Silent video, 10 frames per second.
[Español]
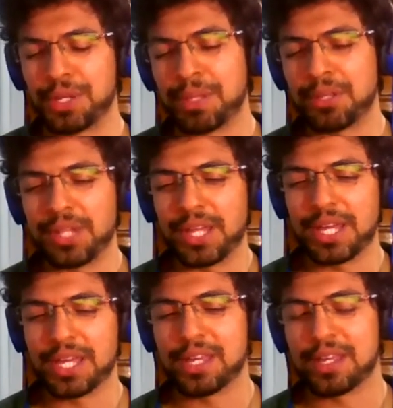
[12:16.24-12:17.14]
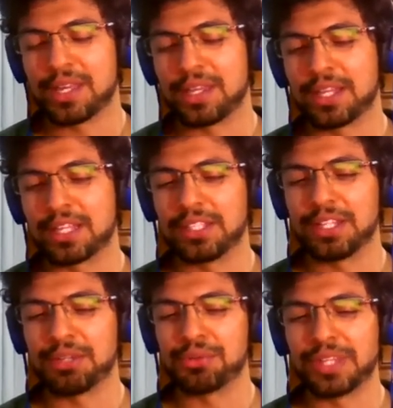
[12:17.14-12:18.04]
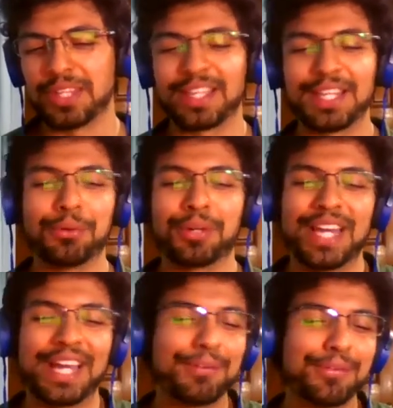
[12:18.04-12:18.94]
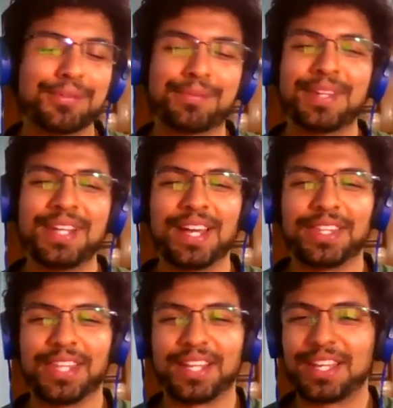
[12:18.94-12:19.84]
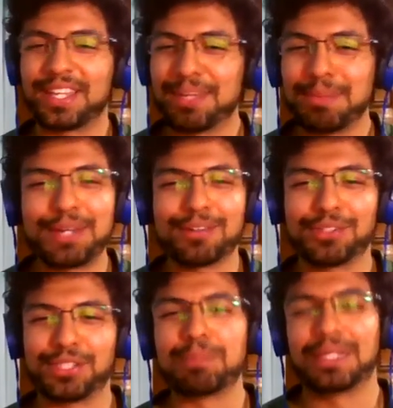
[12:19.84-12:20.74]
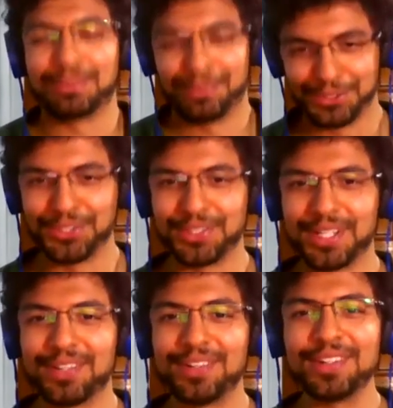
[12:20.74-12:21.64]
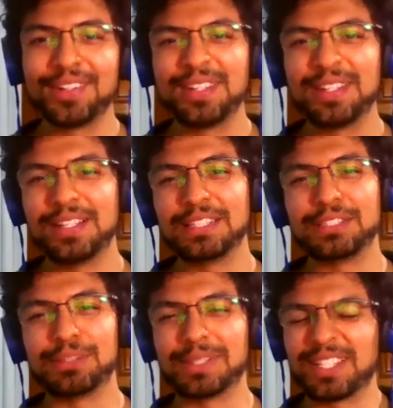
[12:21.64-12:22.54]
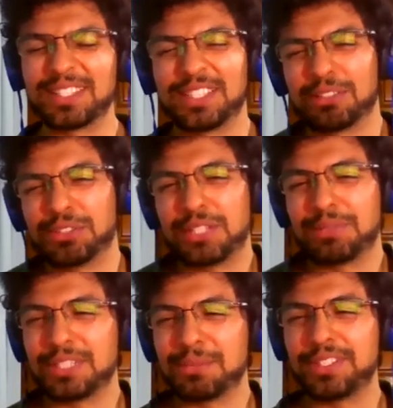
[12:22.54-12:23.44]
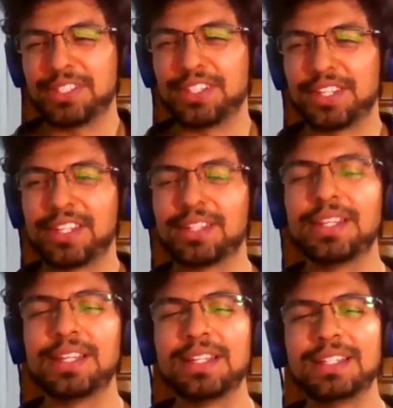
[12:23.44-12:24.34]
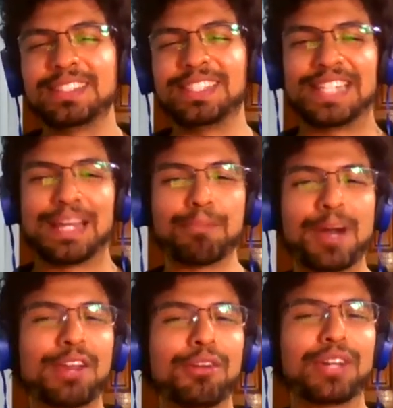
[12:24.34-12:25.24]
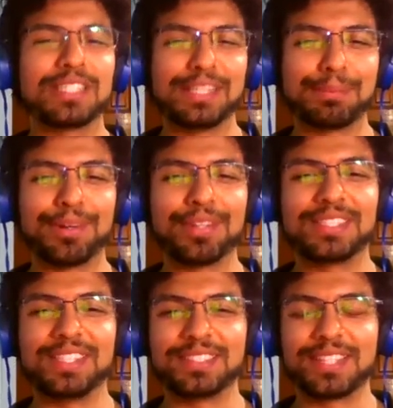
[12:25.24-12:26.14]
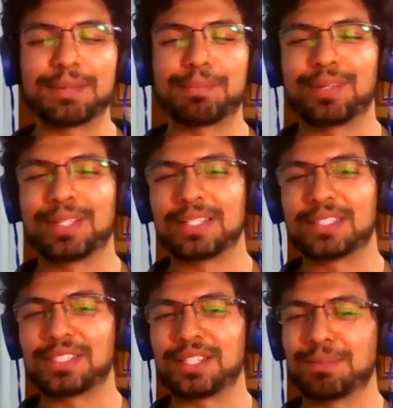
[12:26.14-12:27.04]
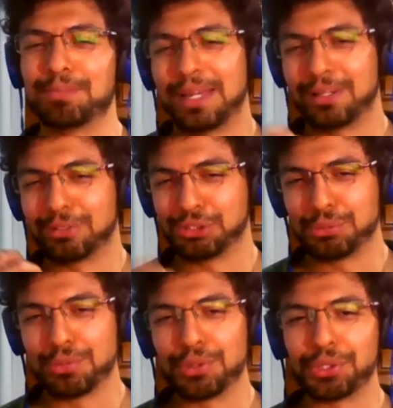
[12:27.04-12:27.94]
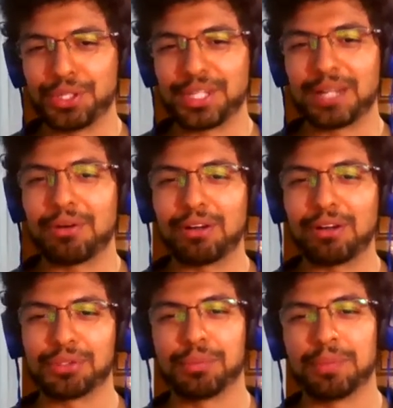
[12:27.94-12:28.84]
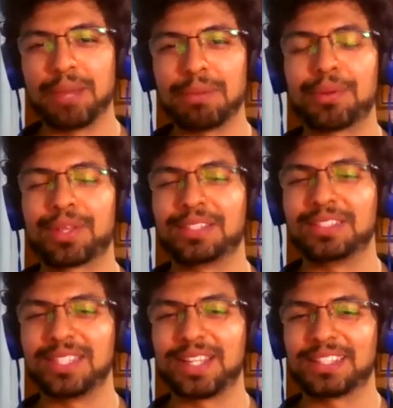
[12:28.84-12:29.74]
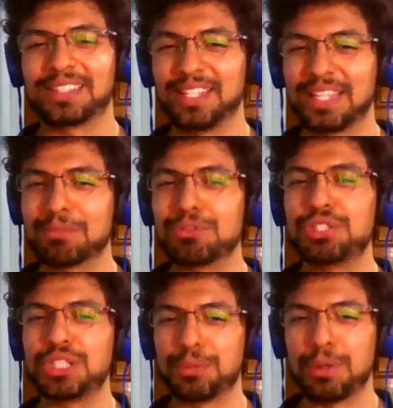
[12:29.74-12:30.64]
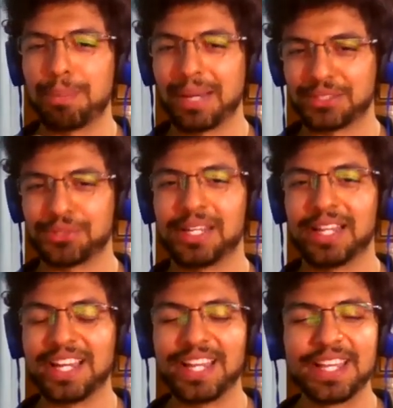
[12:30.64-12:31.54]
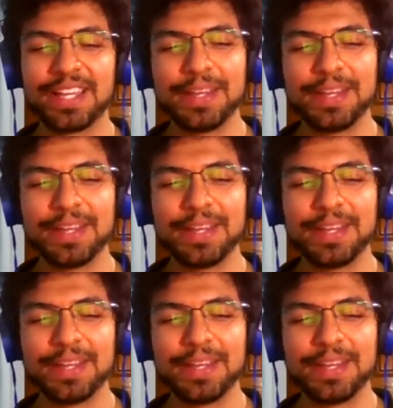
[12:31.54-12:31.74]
medio de, que será de un ataque nuclear, un ataque químico, no sé, pues funciona, ¿no? Son máscaras que se consiguen fácilmente en Internet. Sin embargo, lo que sí te puedo decir es que pues me costó un montón de trabajo acostumbrarme porque sí se restringe muchísimo el paso del aire.